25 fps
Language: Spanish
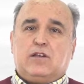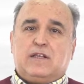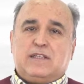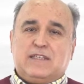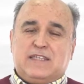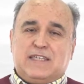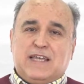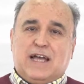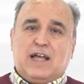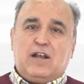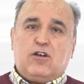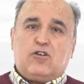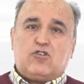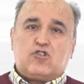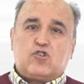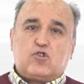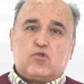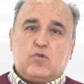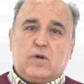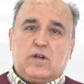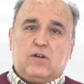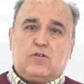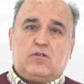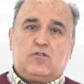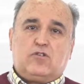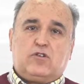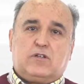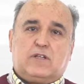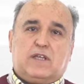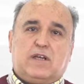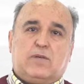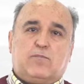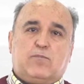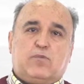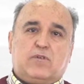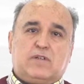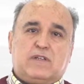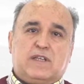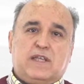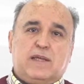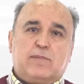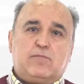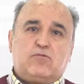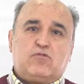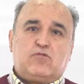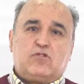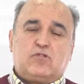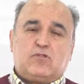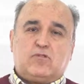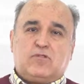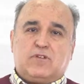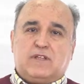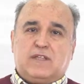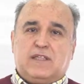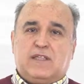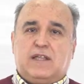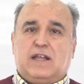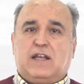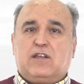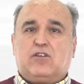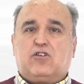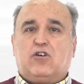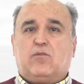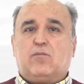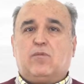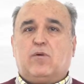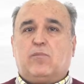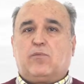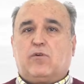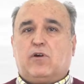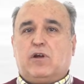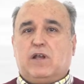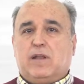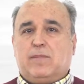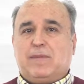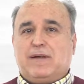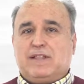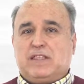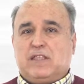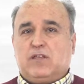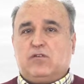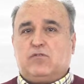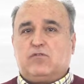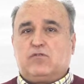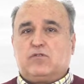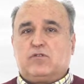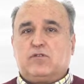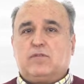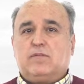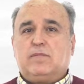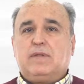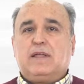ya los suelos que podríamos considerar como problemáticos.